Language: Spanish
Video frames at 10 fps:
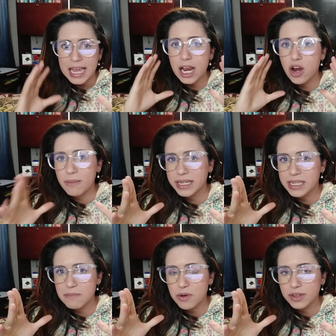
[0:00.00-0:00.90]
Y lo más
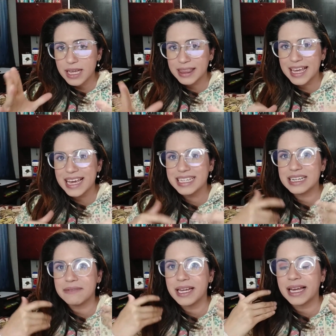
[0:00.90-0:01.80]
importante es
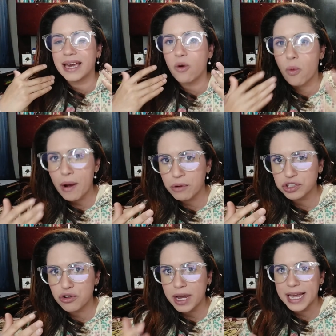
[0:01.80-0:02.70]
saber qué juego
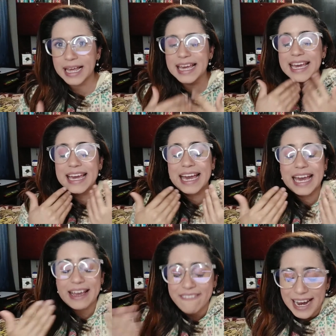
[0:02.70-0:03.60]
escoger y
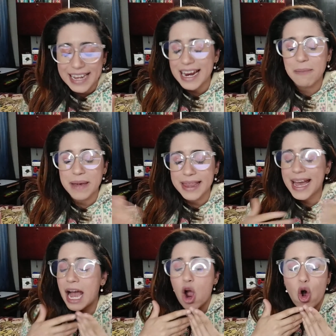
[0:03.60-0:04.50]
qué vale la
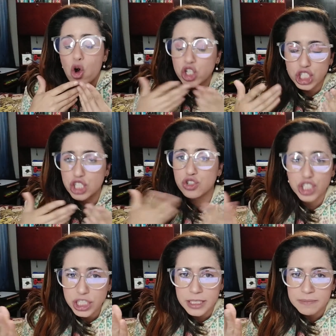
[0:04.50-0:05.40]
pena o sí o
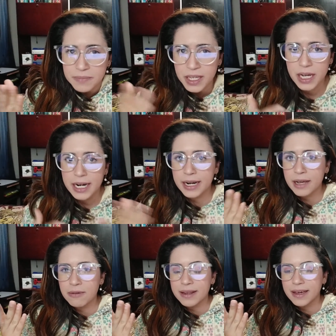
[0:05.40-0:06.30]
sí.
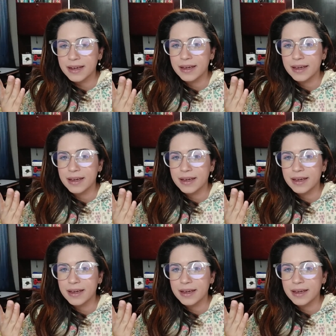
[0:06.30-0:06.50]
Recuerda